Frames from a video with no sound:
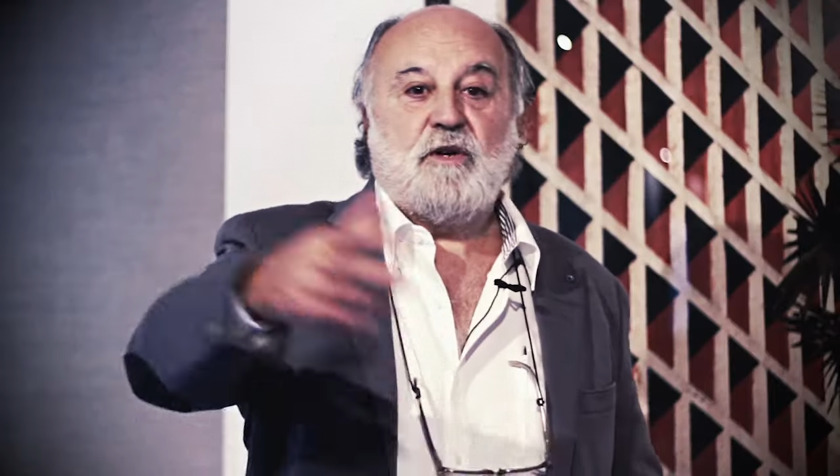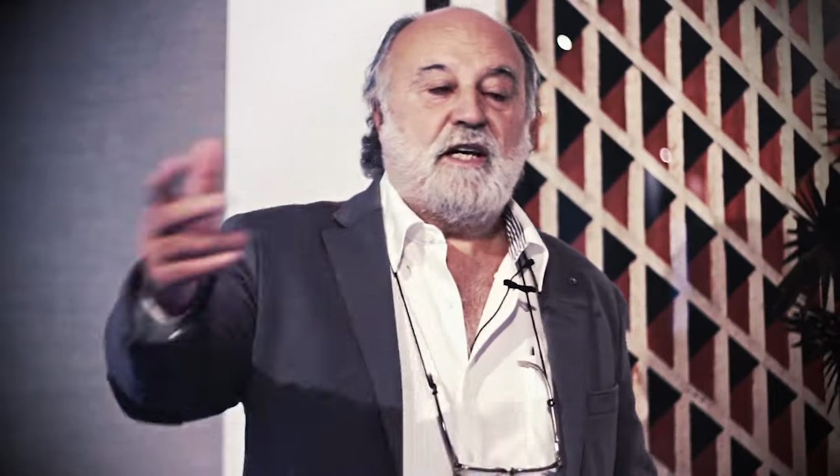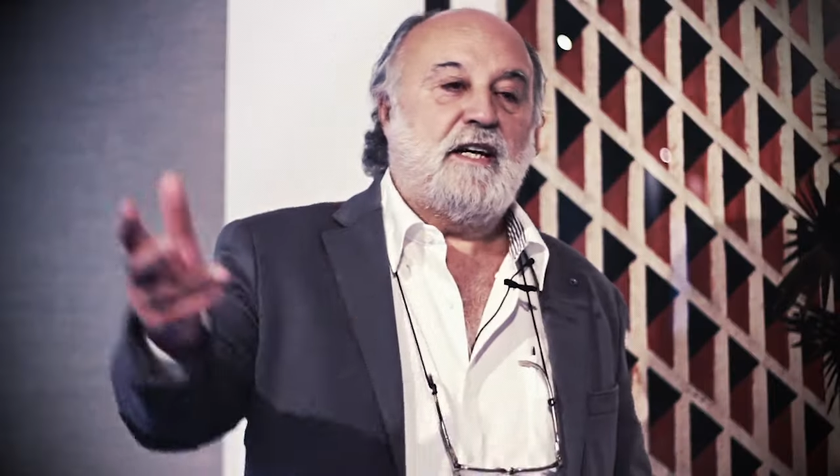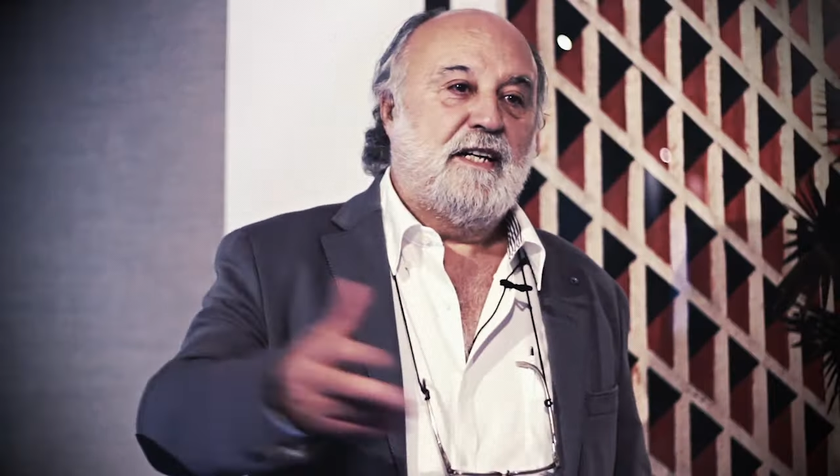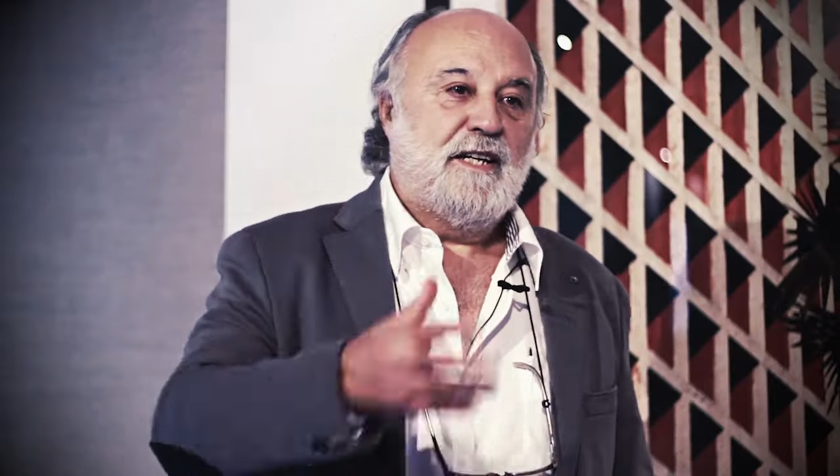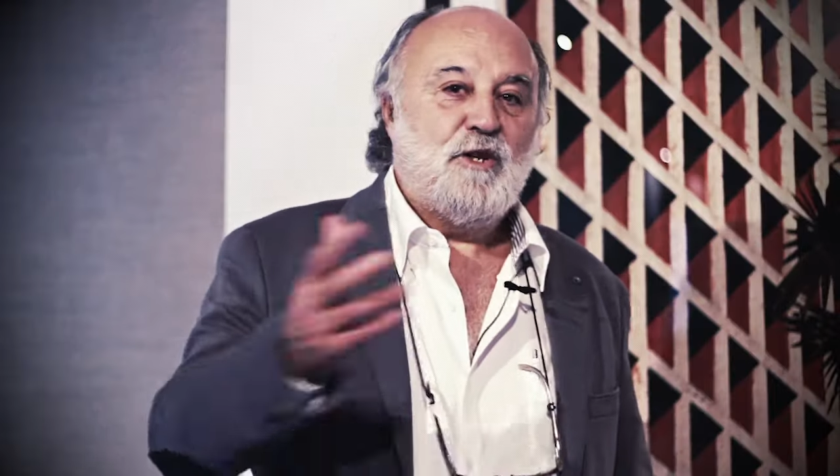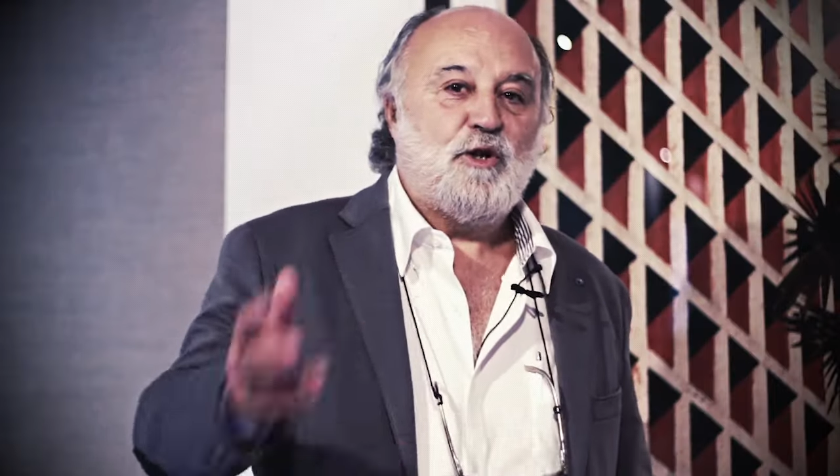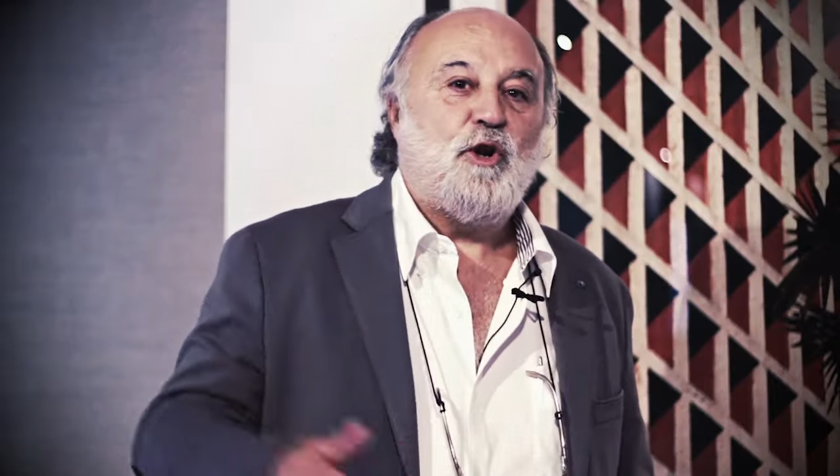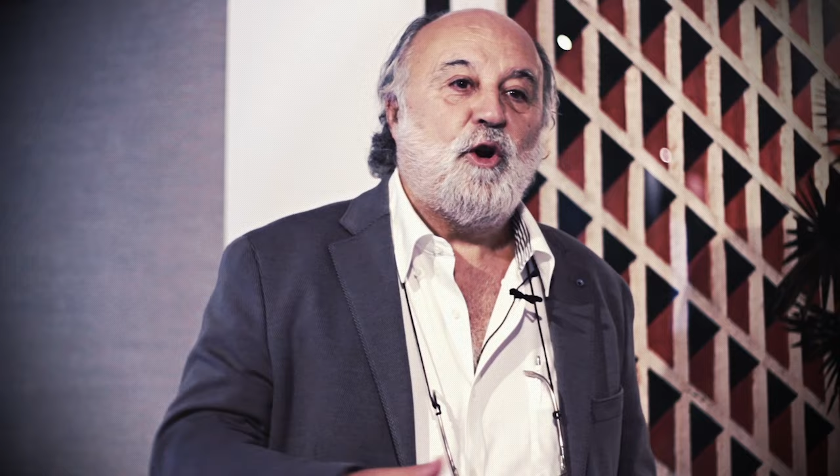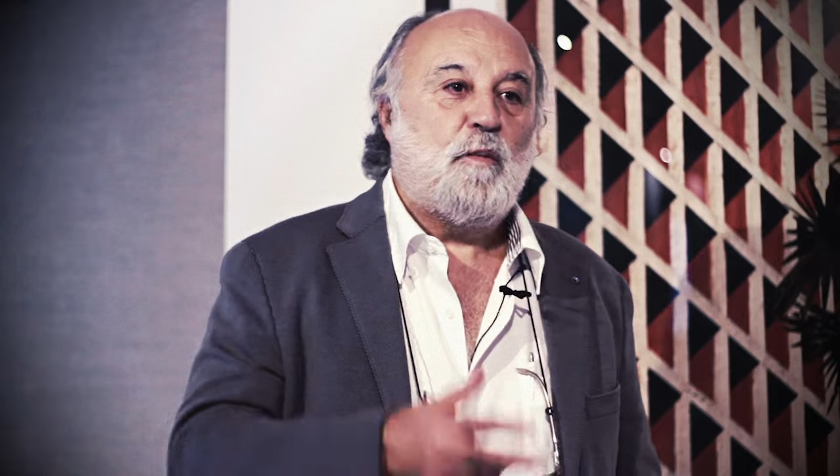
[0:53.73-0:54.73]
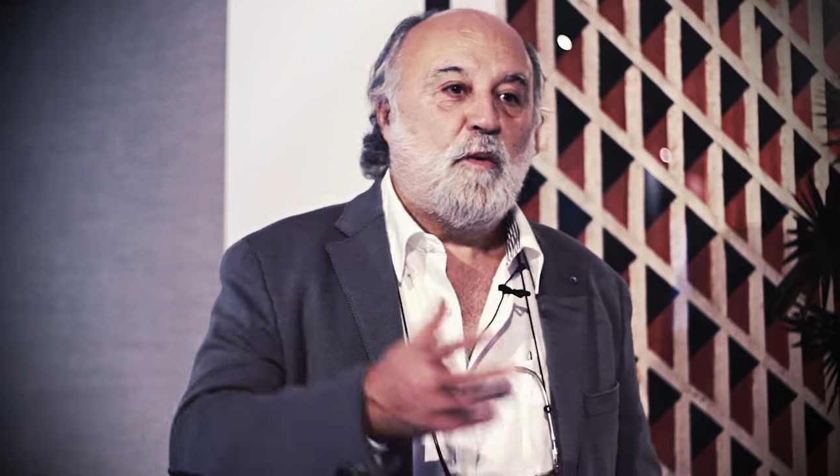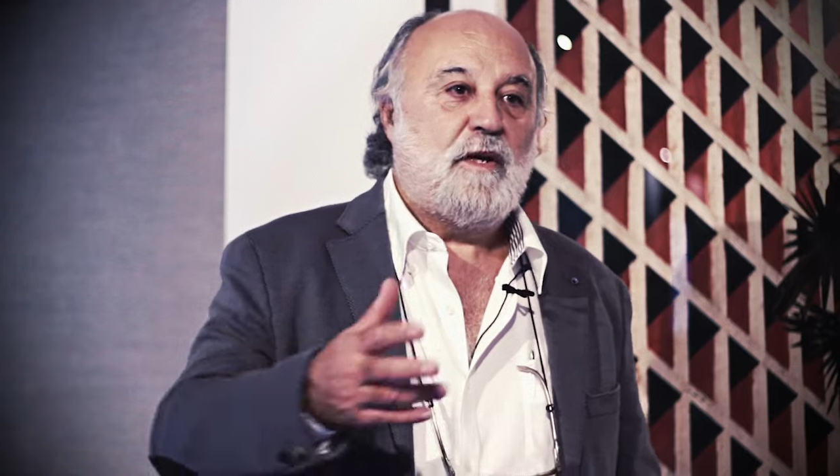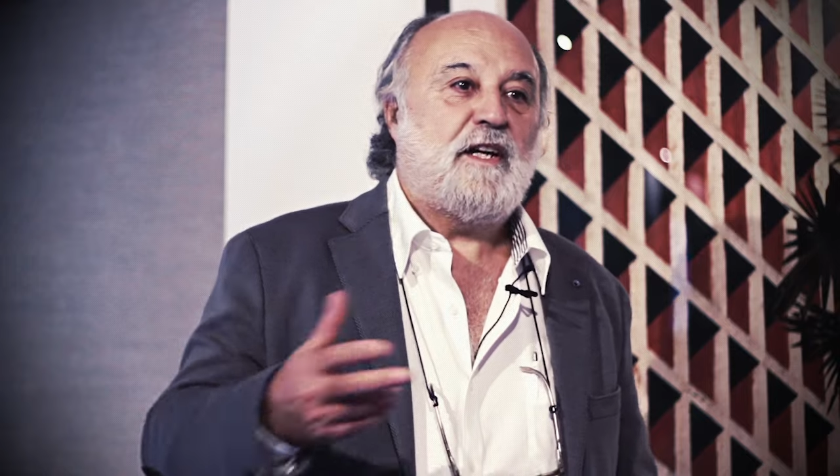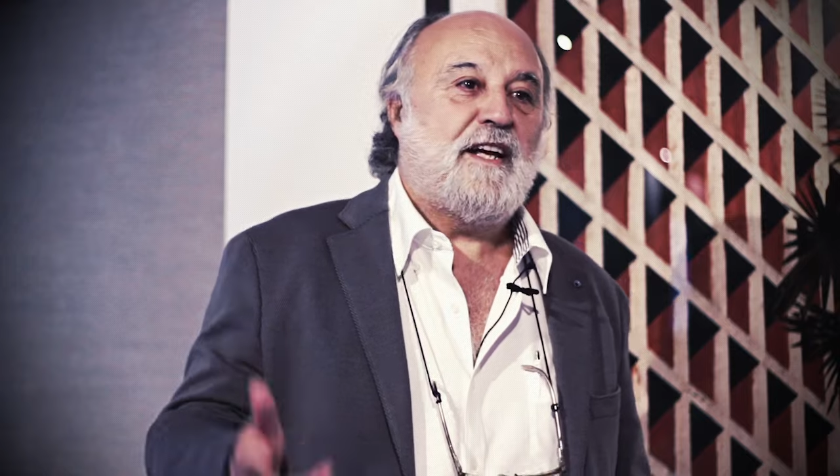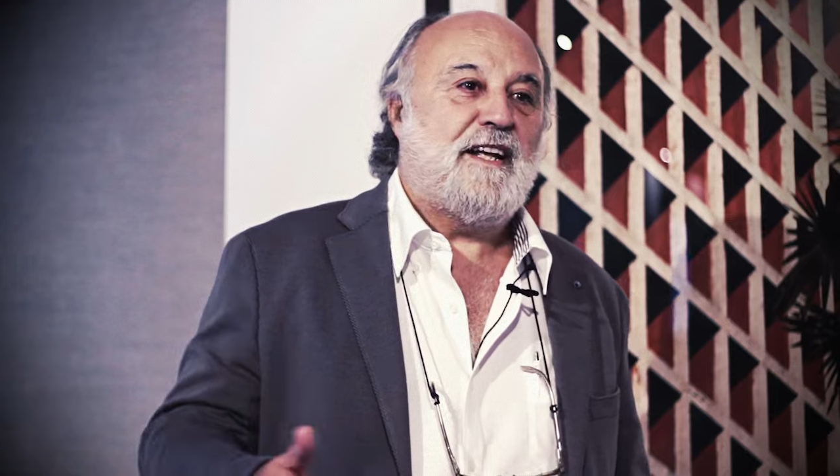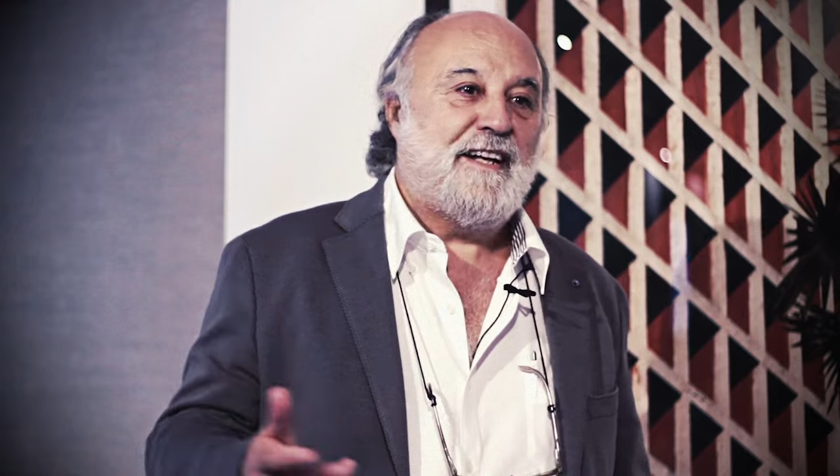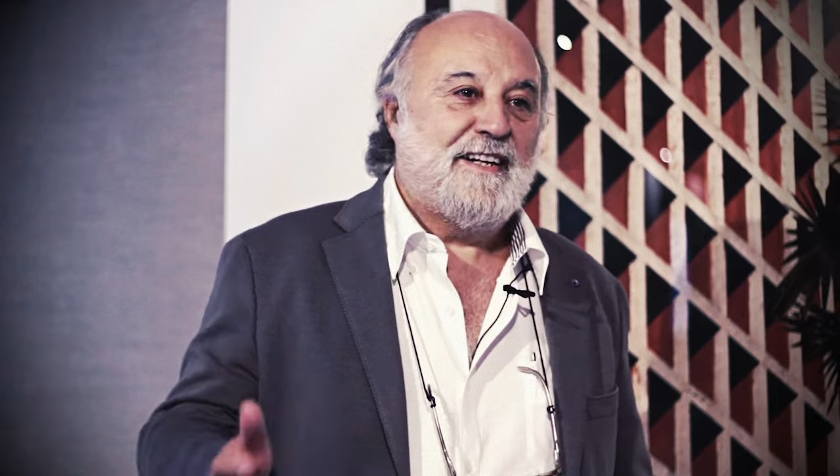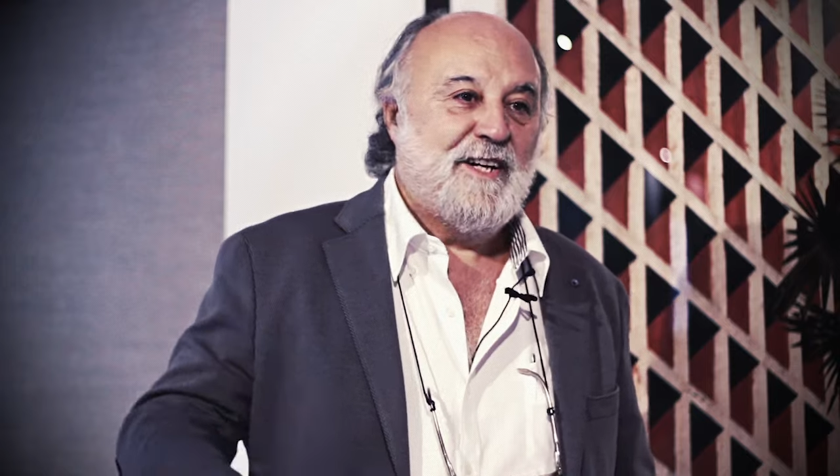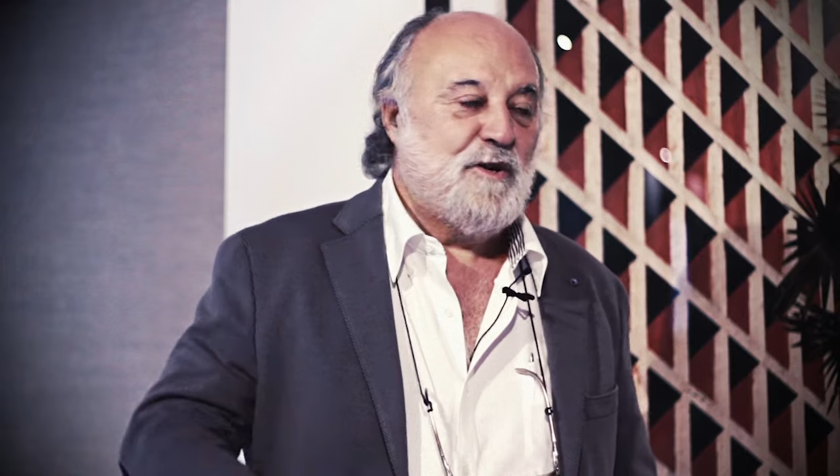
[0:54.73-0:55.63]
que no solo publica